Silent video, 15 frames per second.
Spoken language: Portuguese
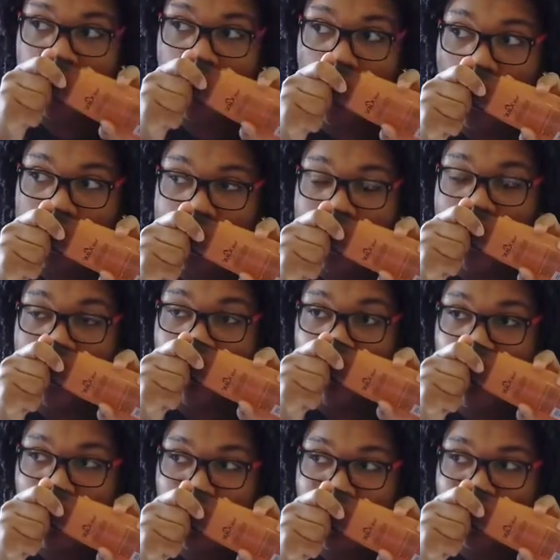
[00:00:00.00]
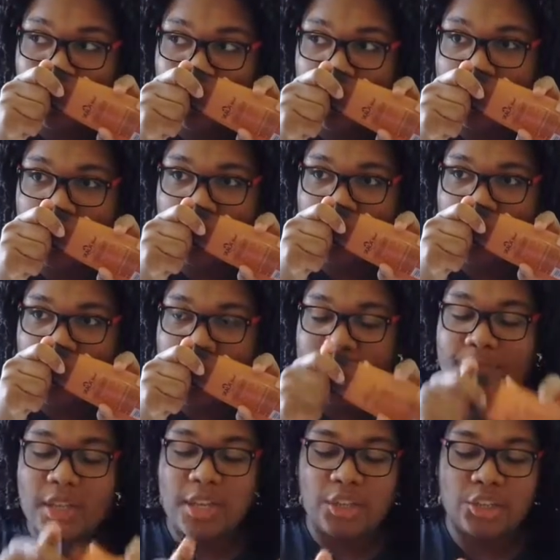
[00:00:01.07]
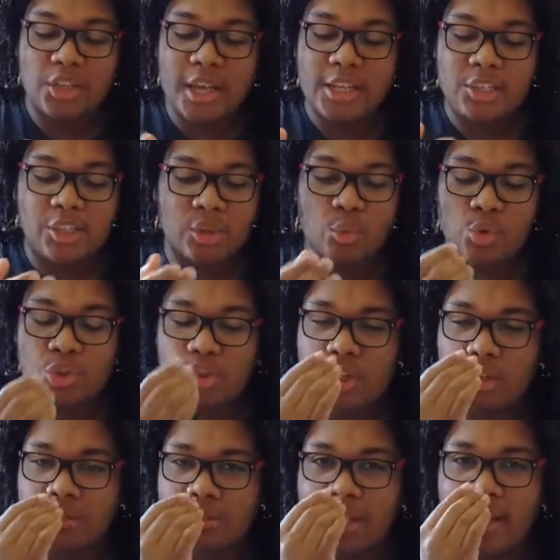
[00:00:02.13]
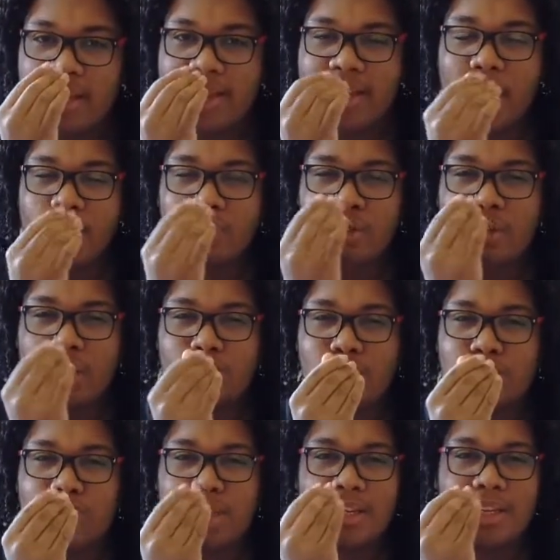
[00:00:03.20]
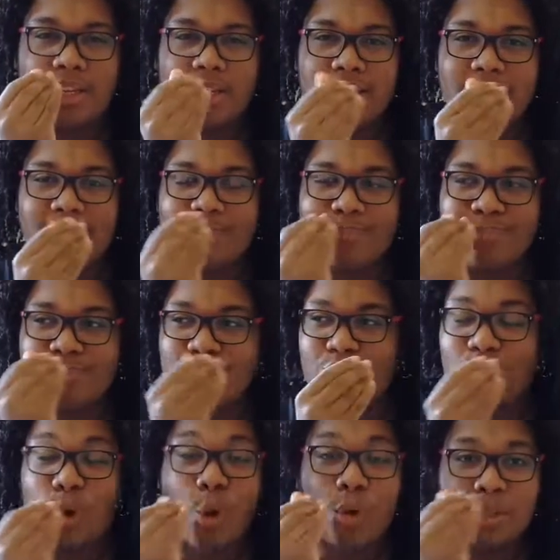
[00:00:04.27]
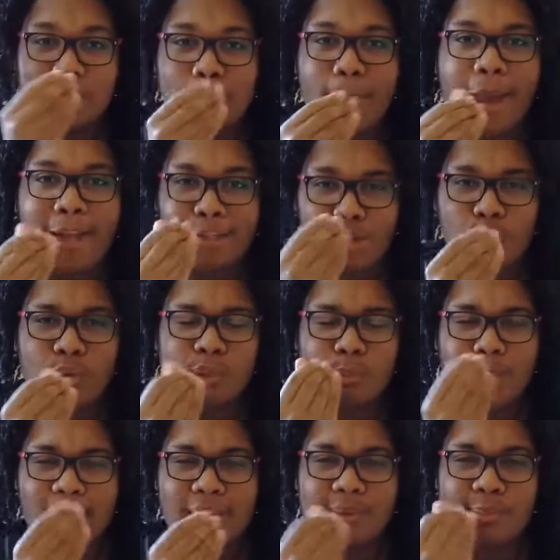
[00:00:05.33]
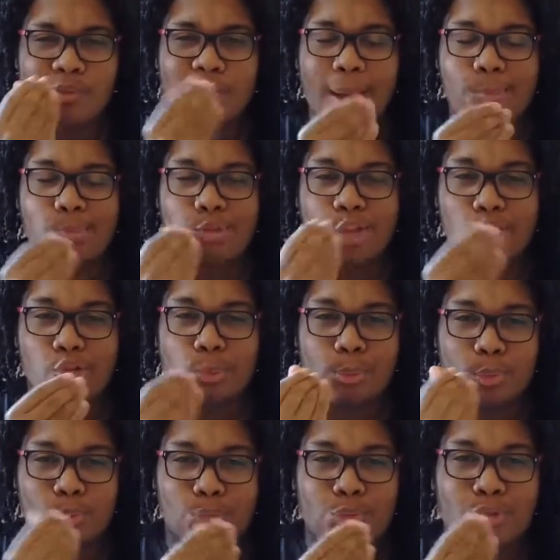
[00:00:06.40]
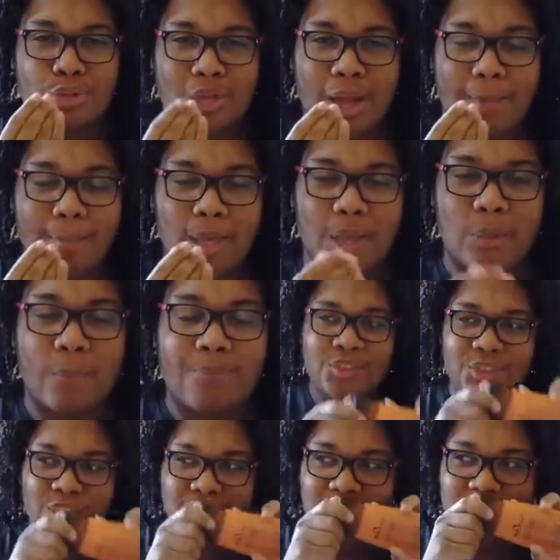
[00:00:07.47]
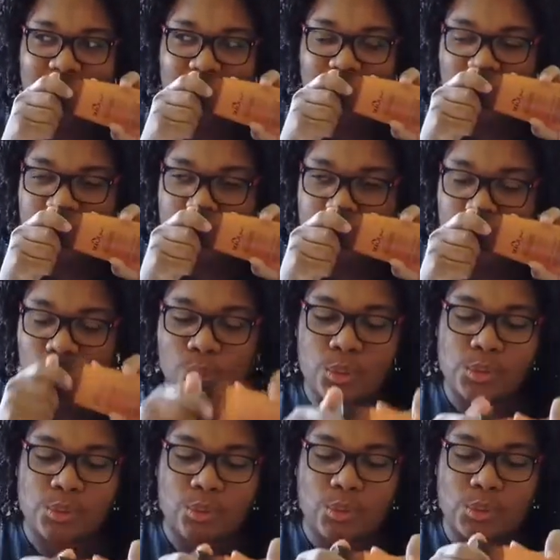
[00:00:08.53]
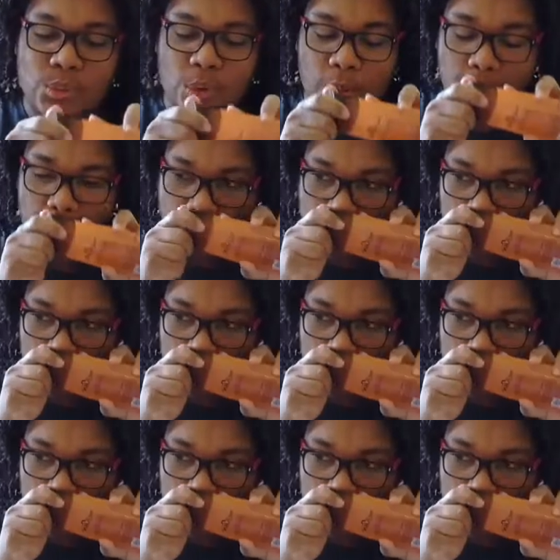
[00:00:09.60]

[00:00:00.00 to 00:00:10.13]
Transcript: Gostei muito do cheiro dele. Gente, o cheiro dele é um cheiro de de cosméticos mesmo, sabe? Cheiro de produtos de cabelo. O cheiro dele, gente, é muito gostoso, ó.